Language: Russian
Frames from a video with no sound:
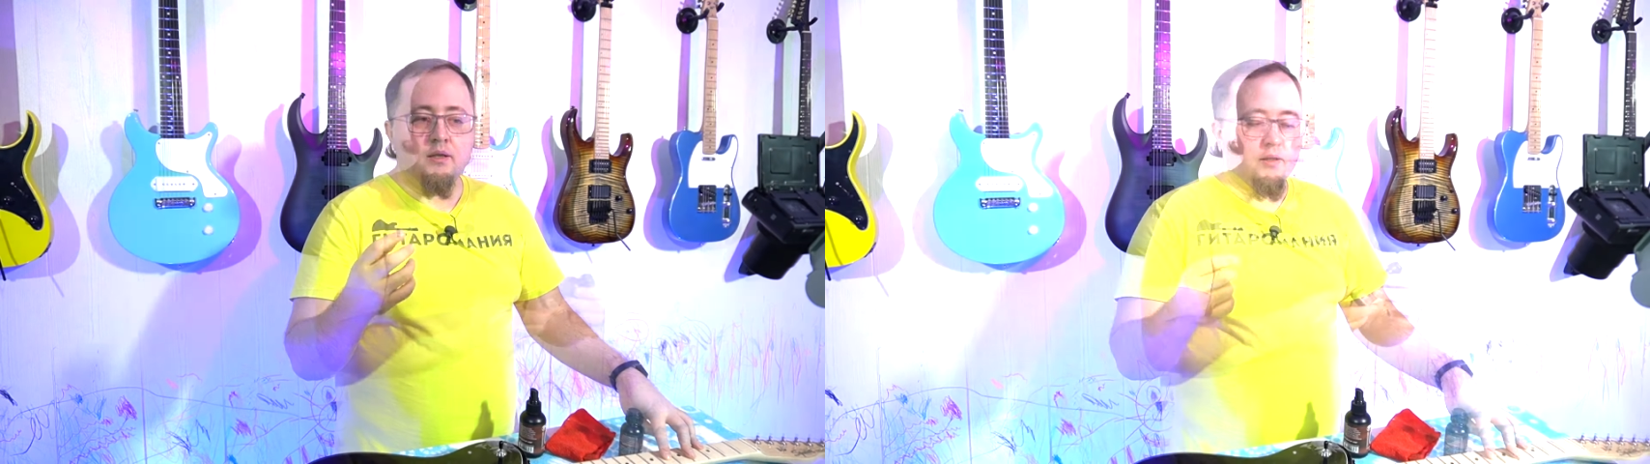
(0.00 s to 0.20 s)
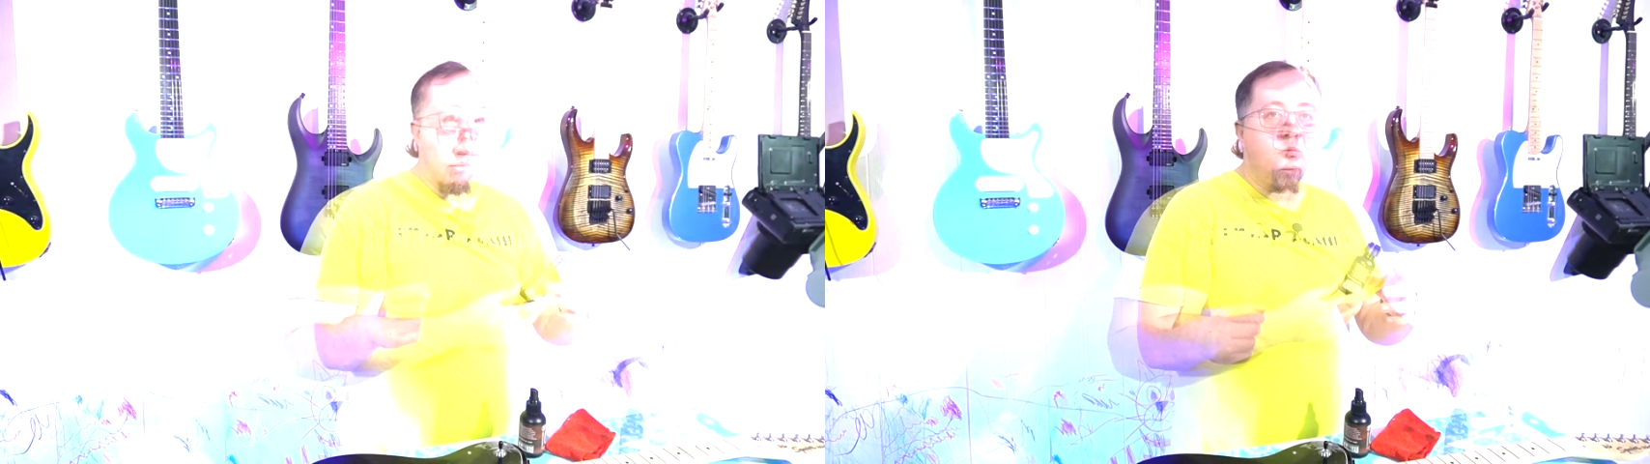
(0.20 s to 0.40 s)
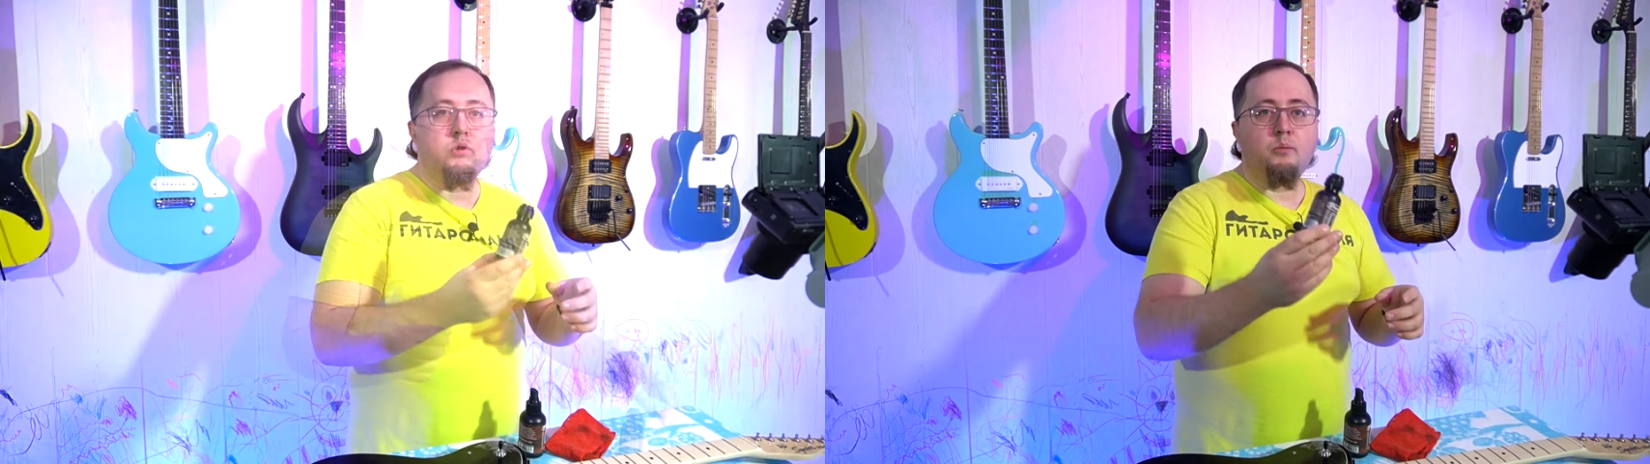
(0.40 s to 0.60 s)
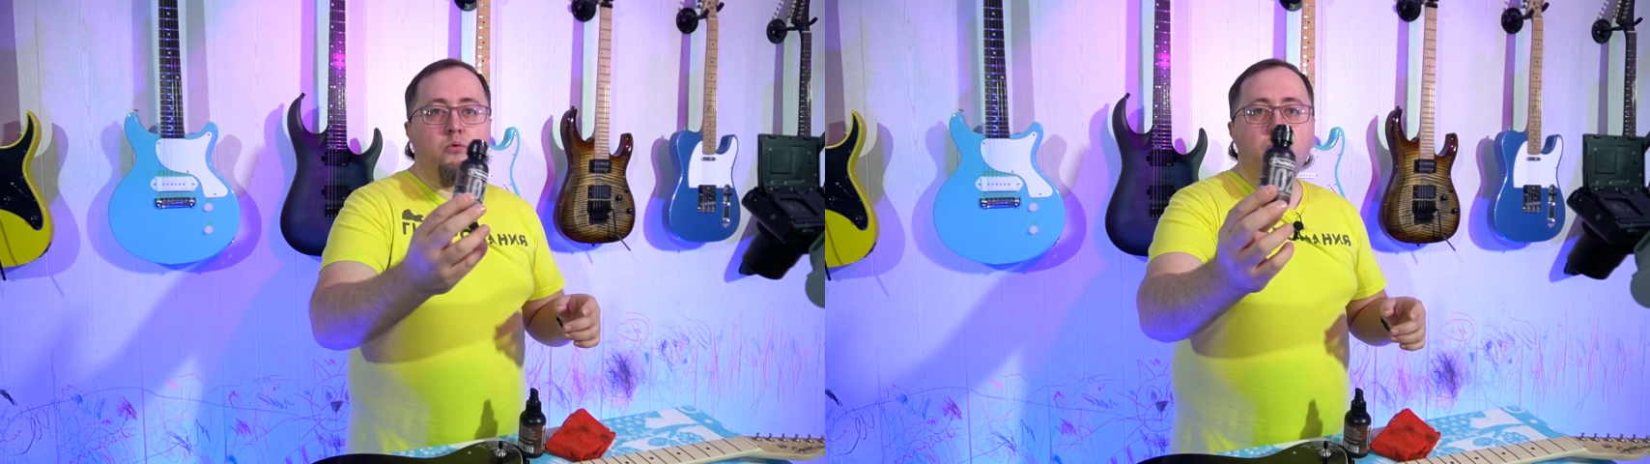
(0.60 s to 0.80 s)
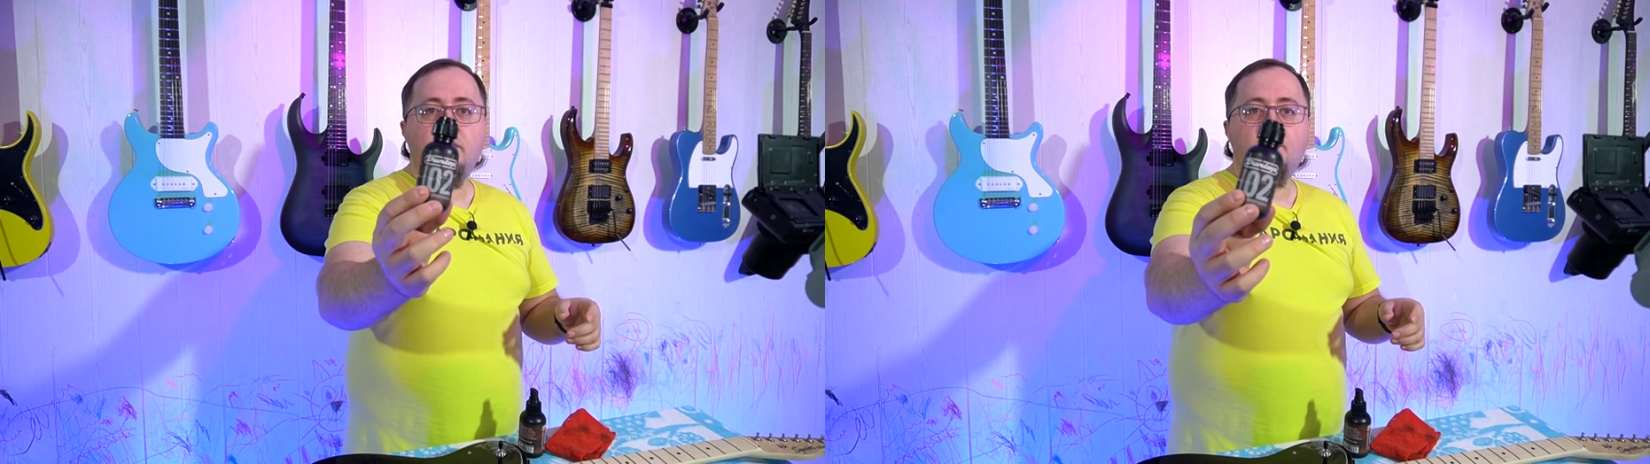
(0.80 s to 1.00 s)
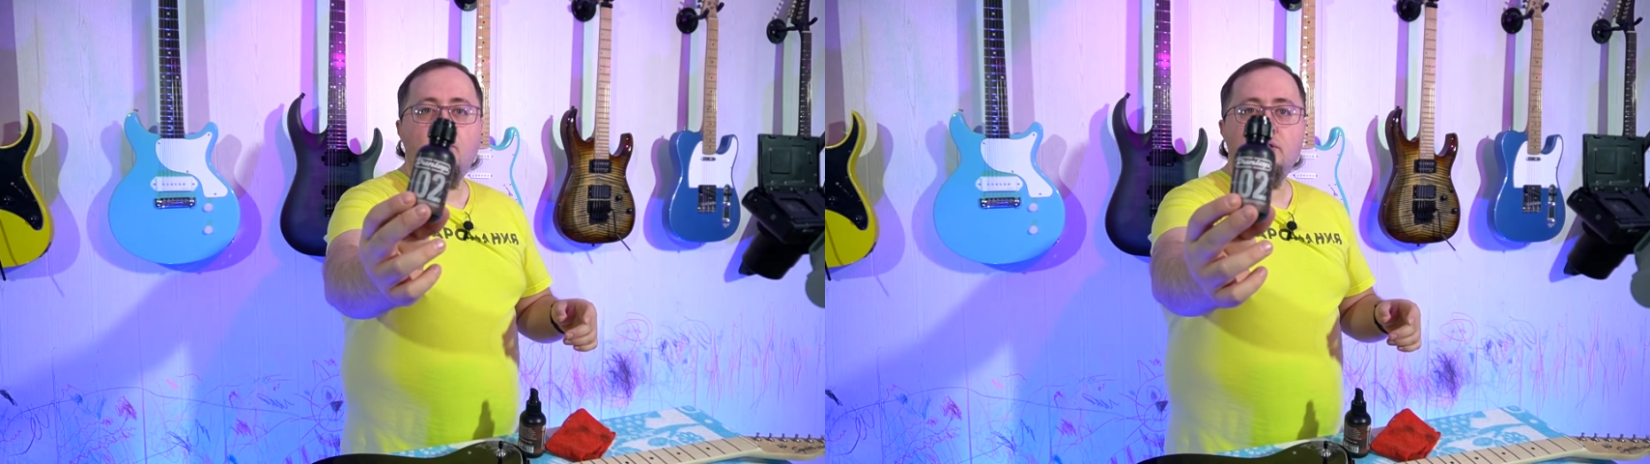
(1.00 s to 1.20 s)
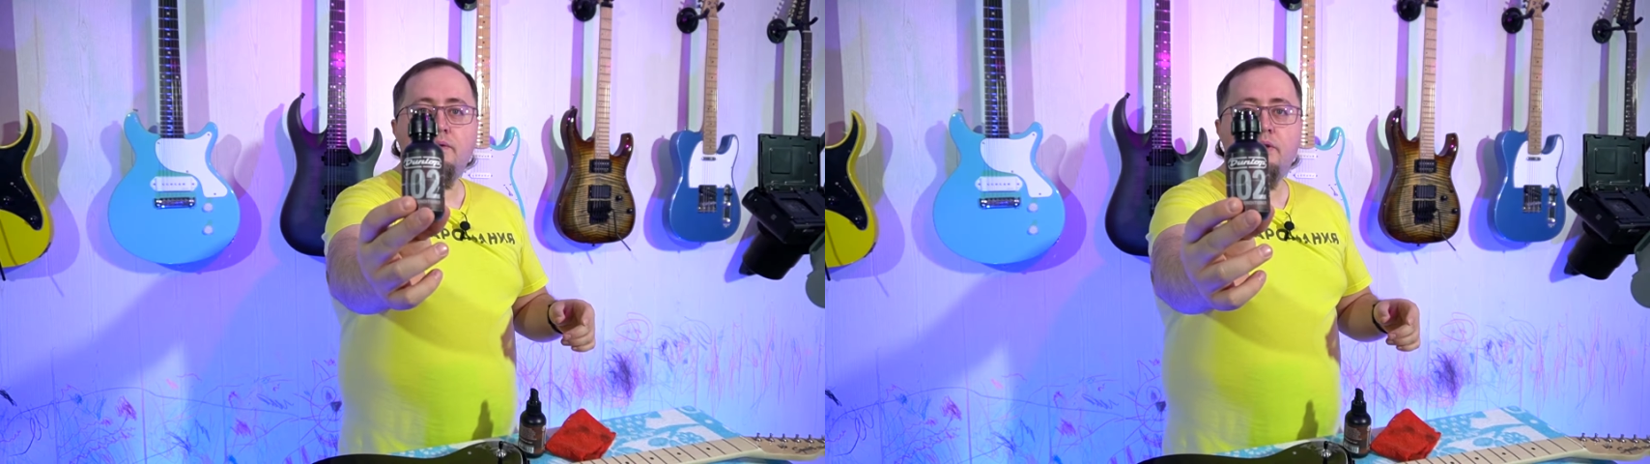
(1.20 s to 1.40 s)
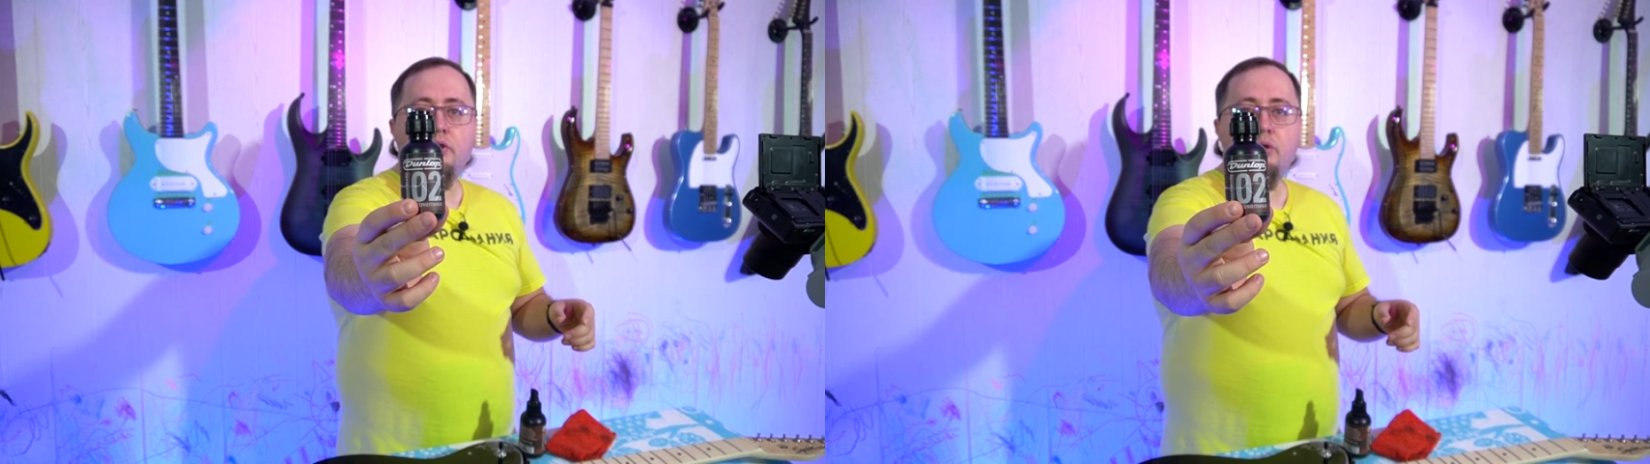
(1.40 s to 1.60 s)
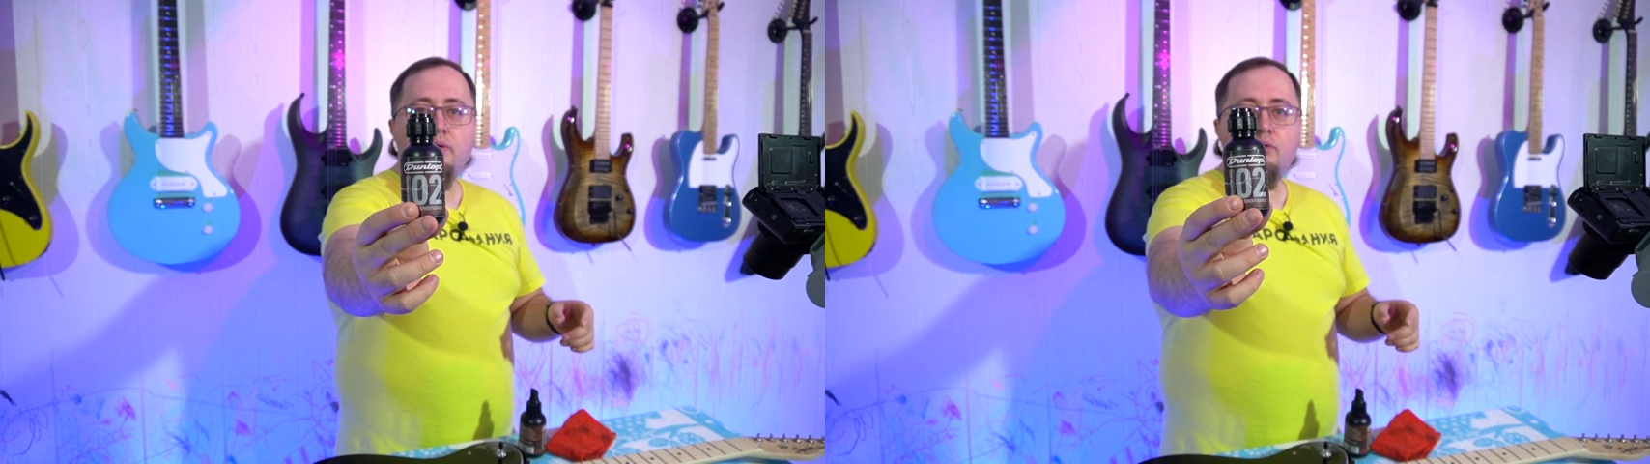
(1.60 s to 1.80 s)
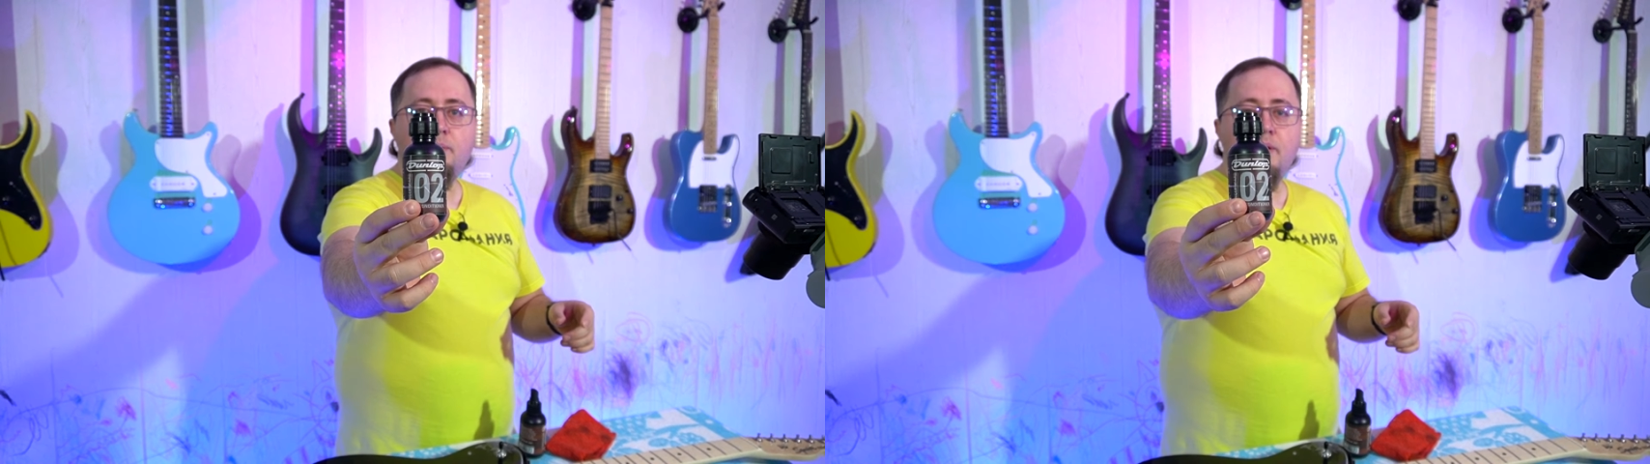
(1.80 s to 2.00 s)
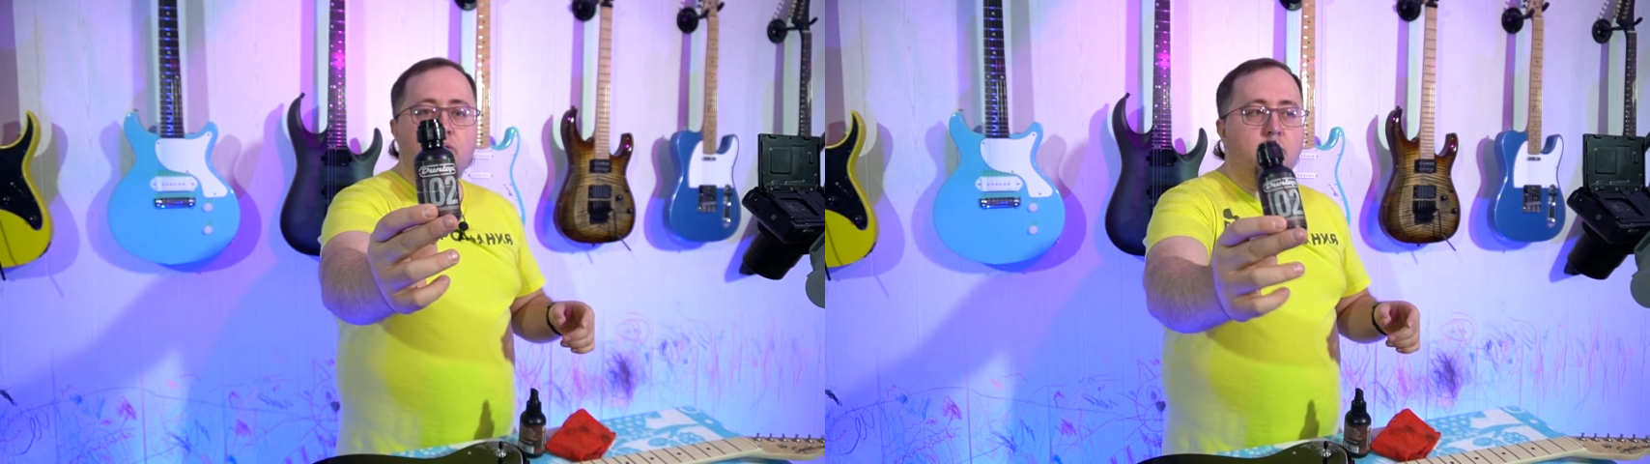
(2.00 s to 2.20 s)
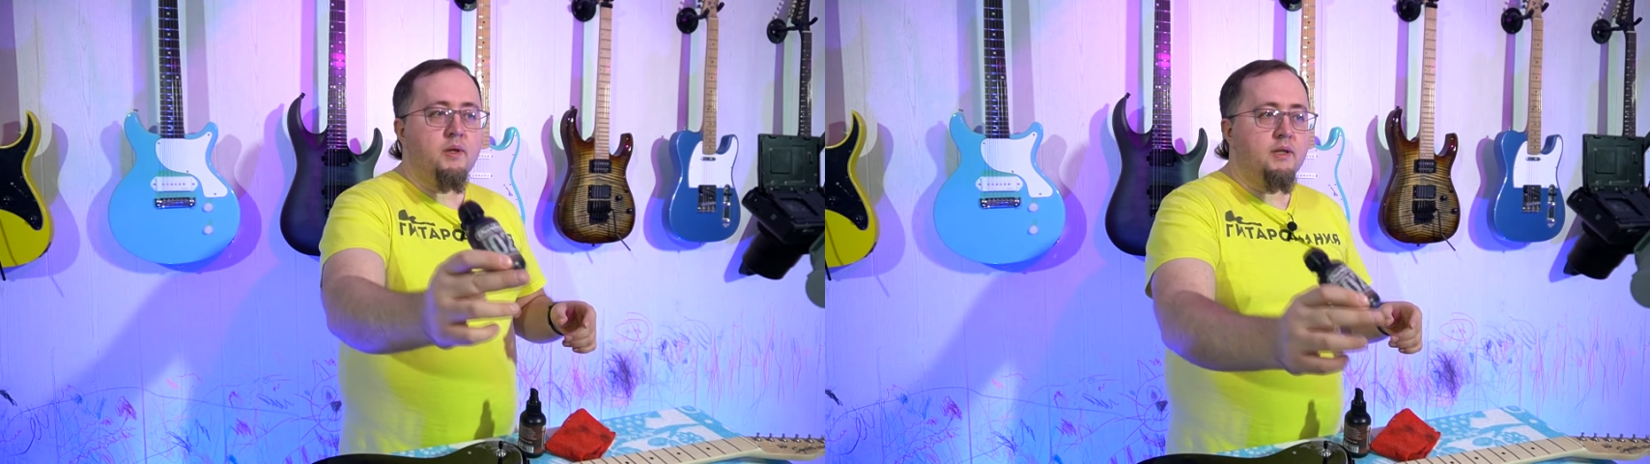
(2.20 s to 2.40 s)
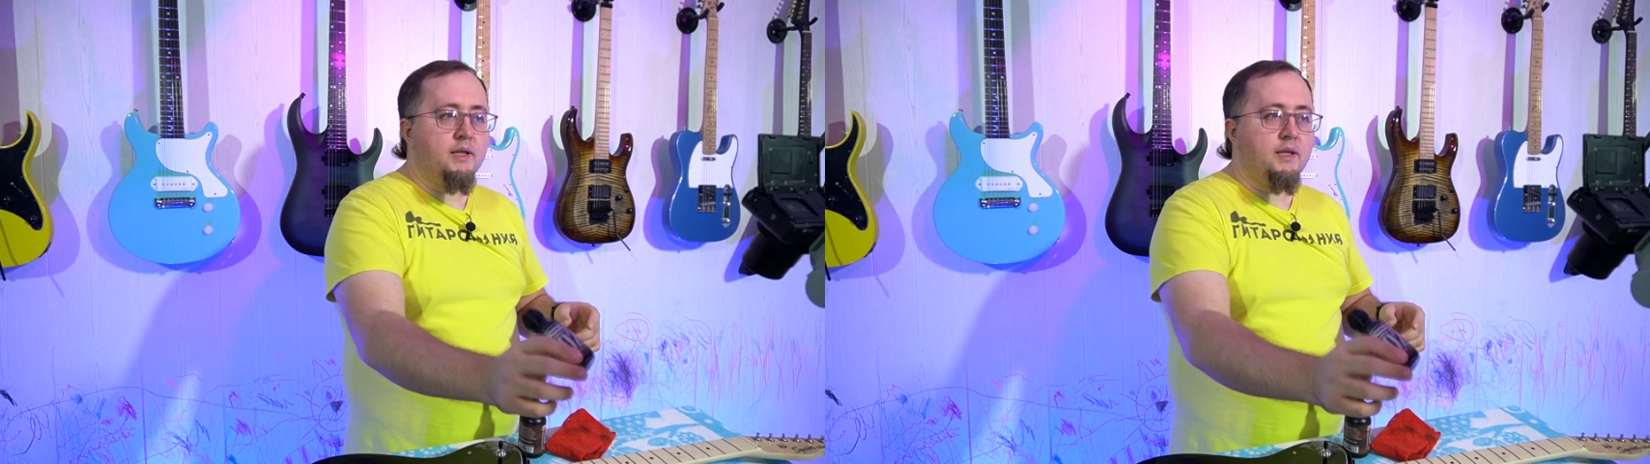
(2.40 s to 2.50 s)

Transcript: вам нужно будет использовать еще вот подобное